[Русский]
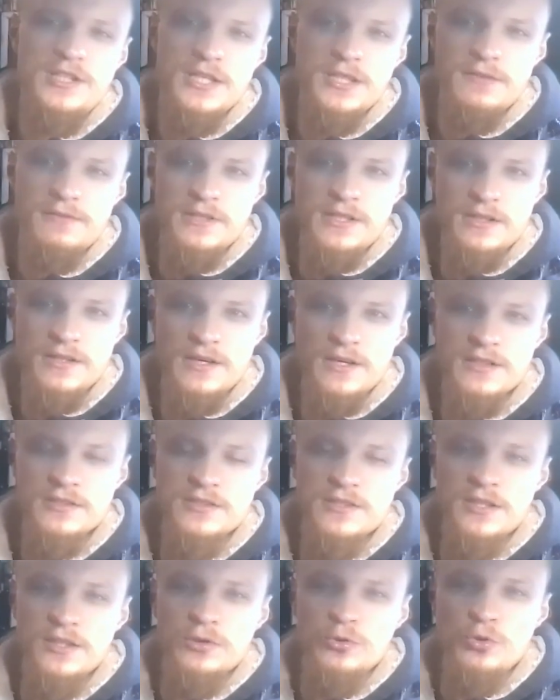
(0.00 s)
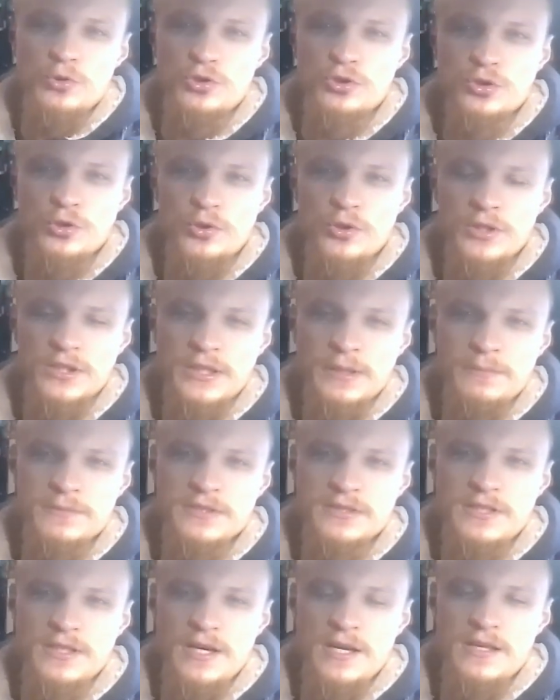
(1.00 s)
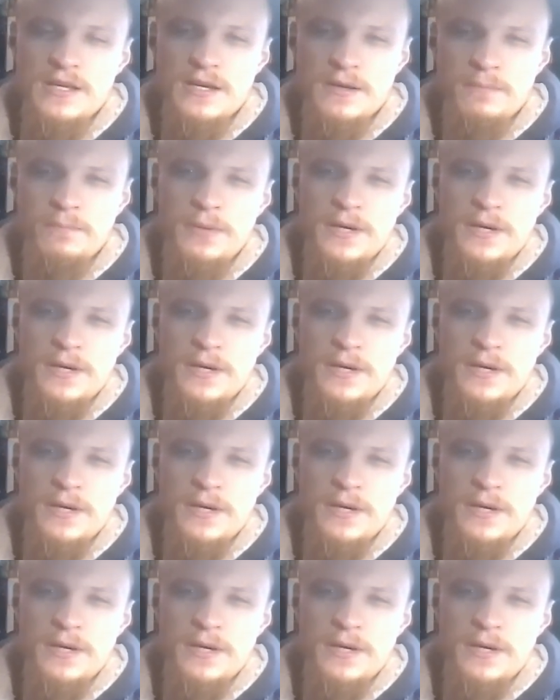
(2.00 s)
исследовать океанское дно, строить там здания,